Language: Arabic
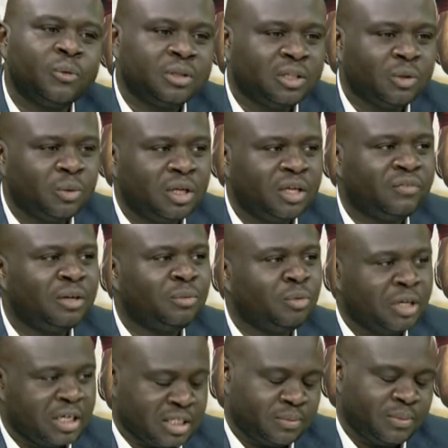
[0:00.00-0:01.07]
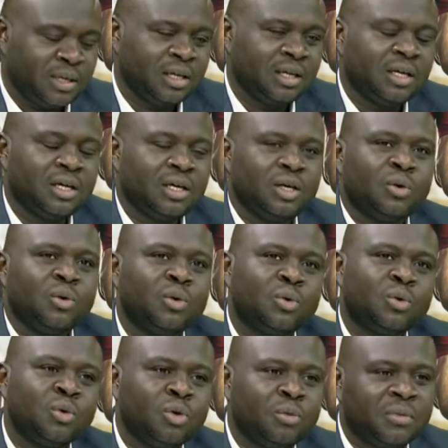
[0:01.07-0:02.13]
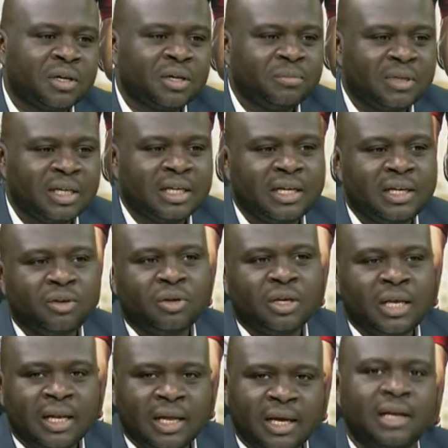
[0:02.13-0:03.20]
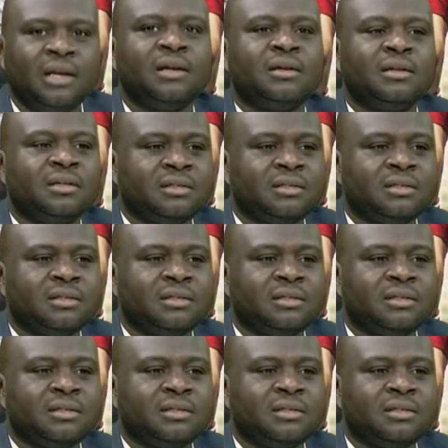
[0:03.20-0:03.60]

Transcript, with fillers: والتوليفه المناسبه وكل مره بنلقى انه الهلال